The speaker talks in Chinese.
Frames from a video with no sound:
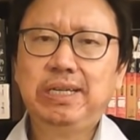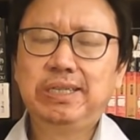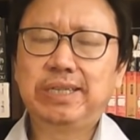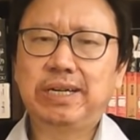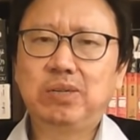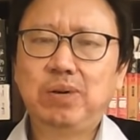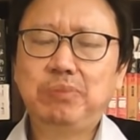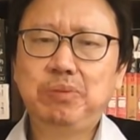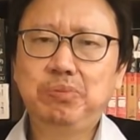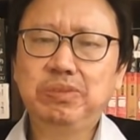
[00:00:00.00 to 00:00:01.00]
那公
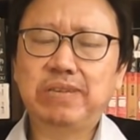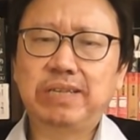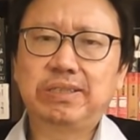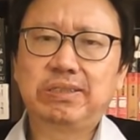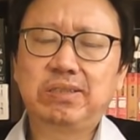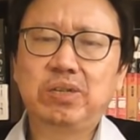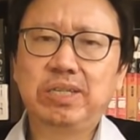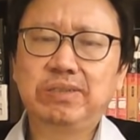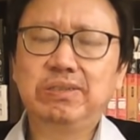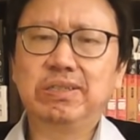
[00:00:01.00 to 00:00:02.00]
安部部长赵
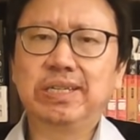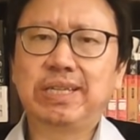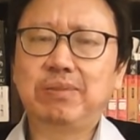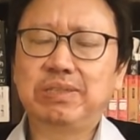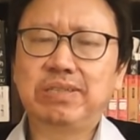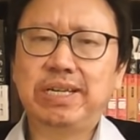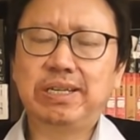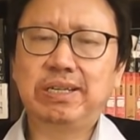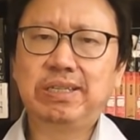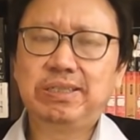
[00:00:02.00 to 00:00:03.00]
克志跟他们之间
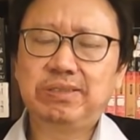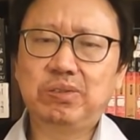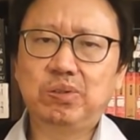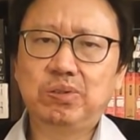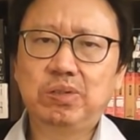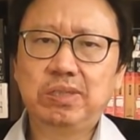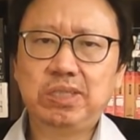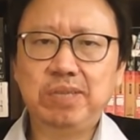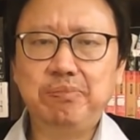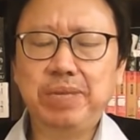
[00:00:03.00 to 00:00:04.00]
的这种
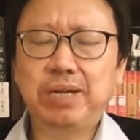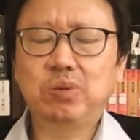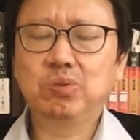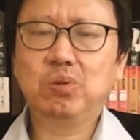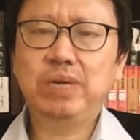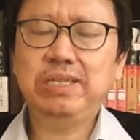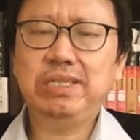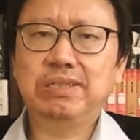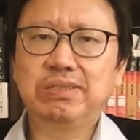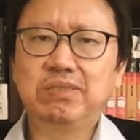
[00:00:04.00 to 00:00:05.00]
紧密的工作关
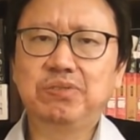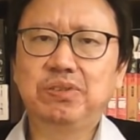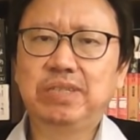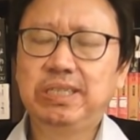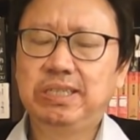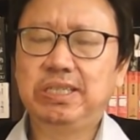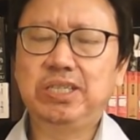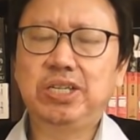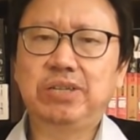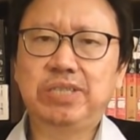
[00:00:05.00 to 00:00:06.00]
系，是否
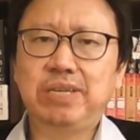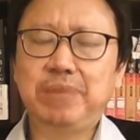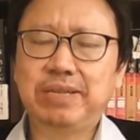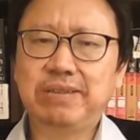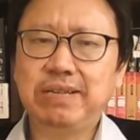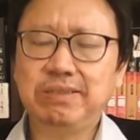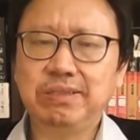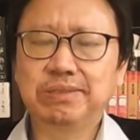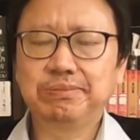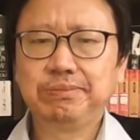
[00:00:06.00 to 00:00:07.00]
引起了习近平的猜
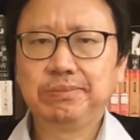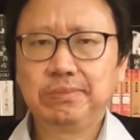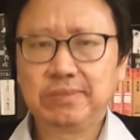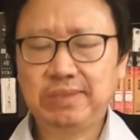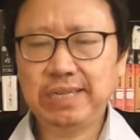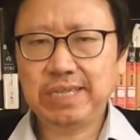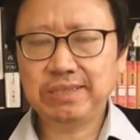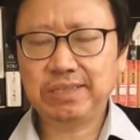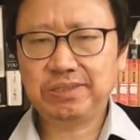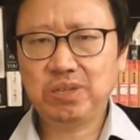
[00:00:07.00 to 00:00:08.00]
测？再
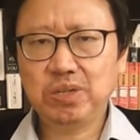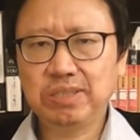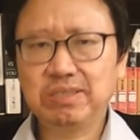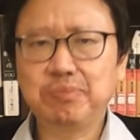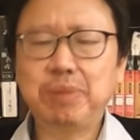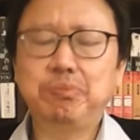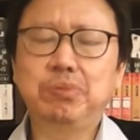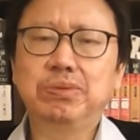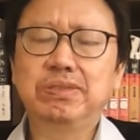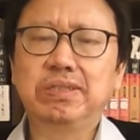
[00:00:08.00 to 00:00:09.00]
加上赵克志并
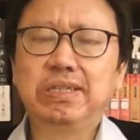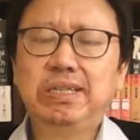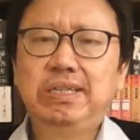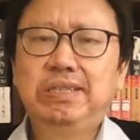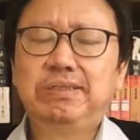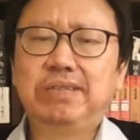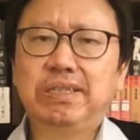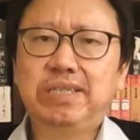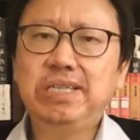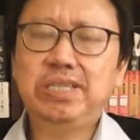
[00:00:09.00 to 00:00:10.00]
不是这
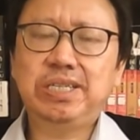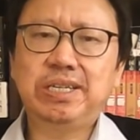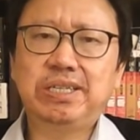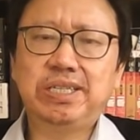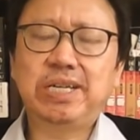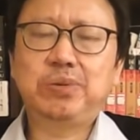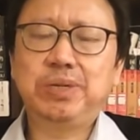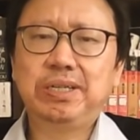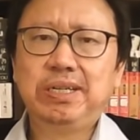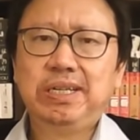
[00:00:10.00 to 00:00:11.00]
个弟系的习家
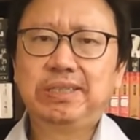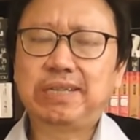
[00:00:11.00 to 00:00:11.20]
军，他